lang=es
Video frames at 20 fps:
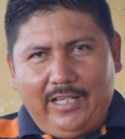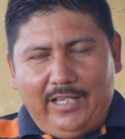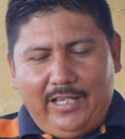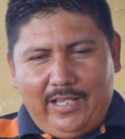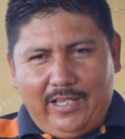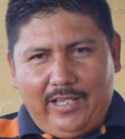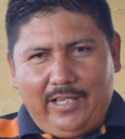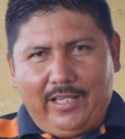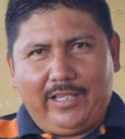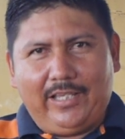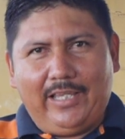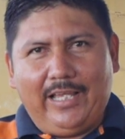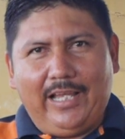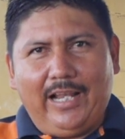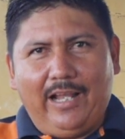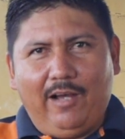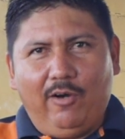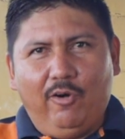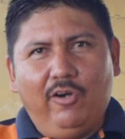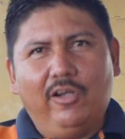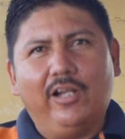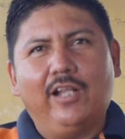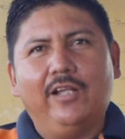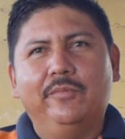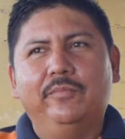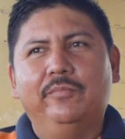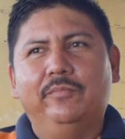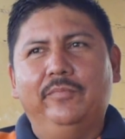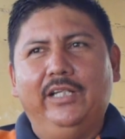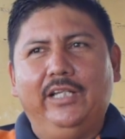eh, que a la hora
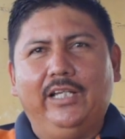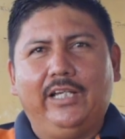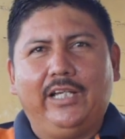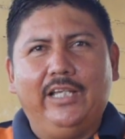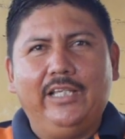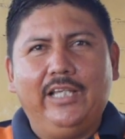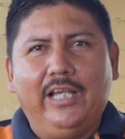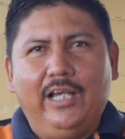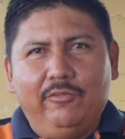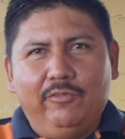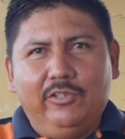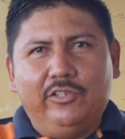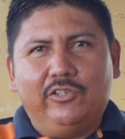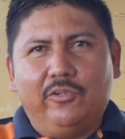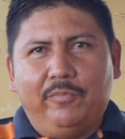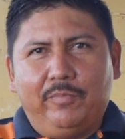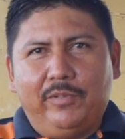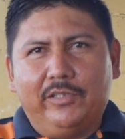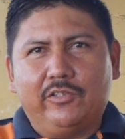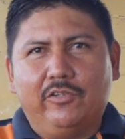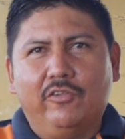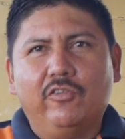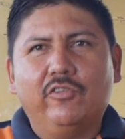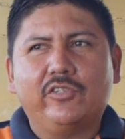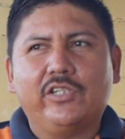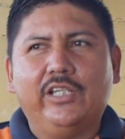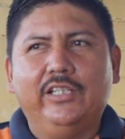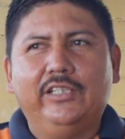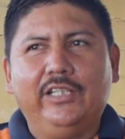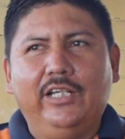eh, que ya nuestro patrono
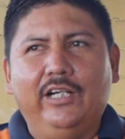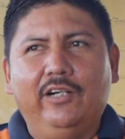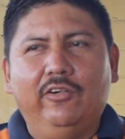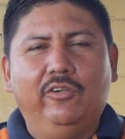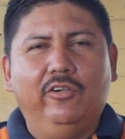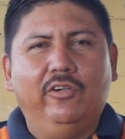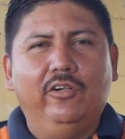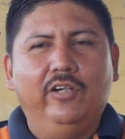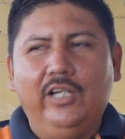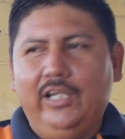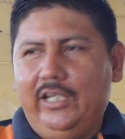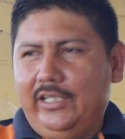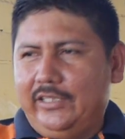Santiago